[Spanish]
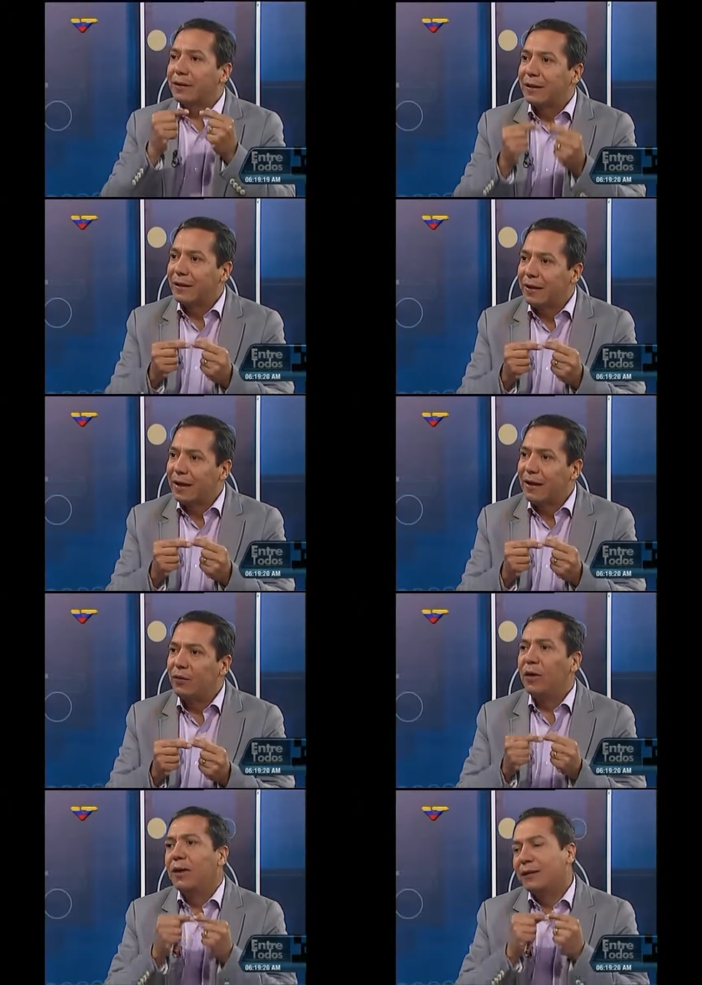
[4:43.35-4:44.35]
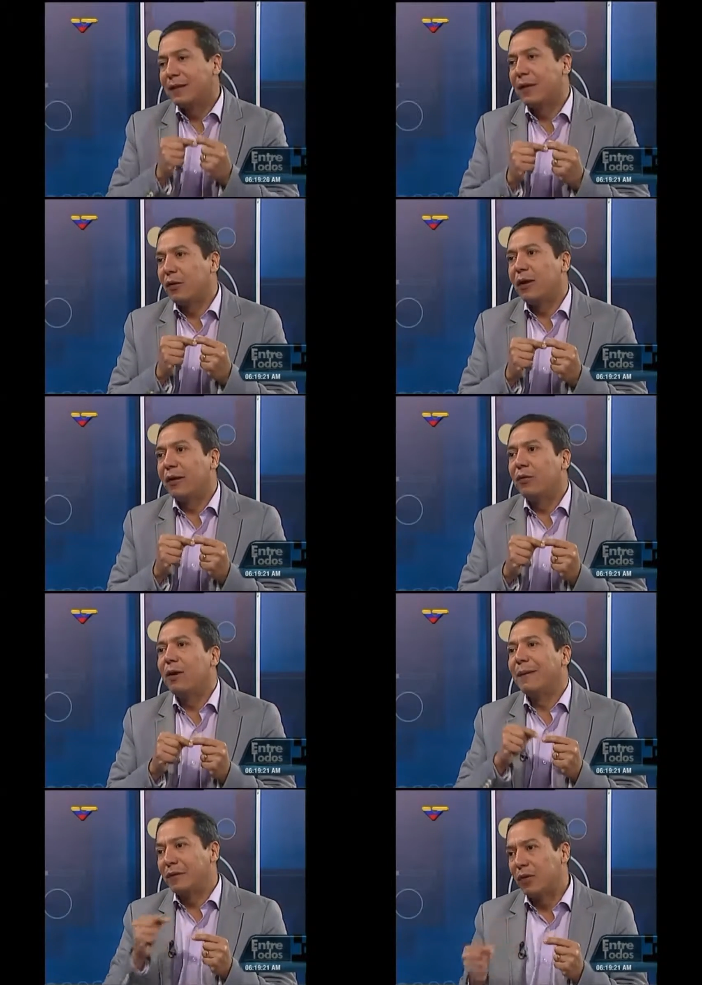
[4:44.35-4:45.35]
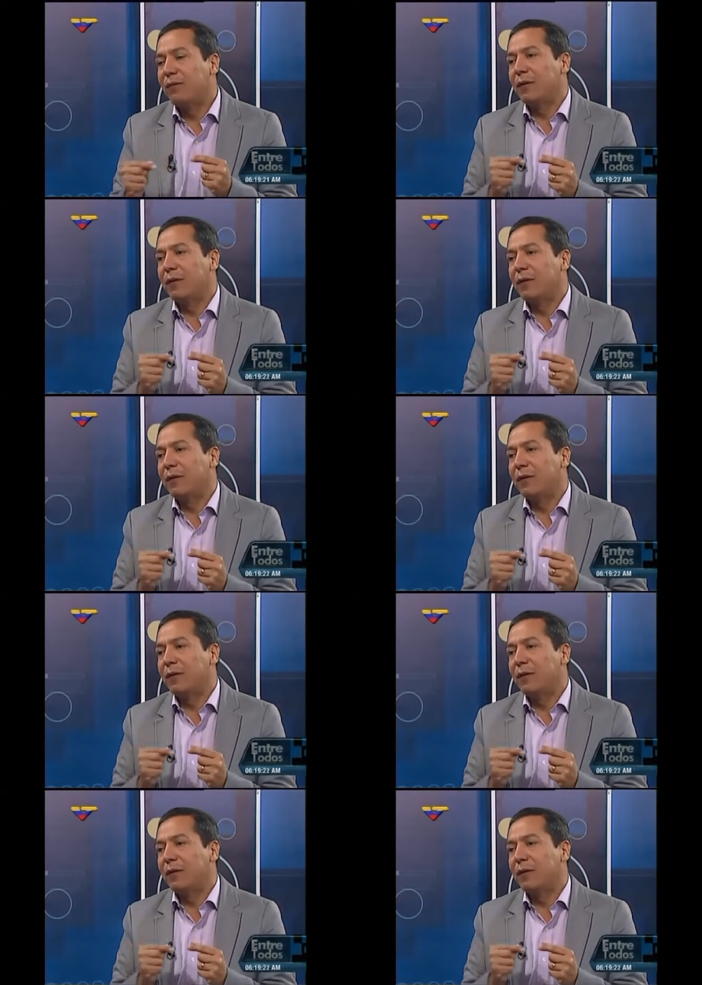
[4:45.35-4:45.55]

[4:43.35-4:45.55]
que se están dando, se está logrando una mayor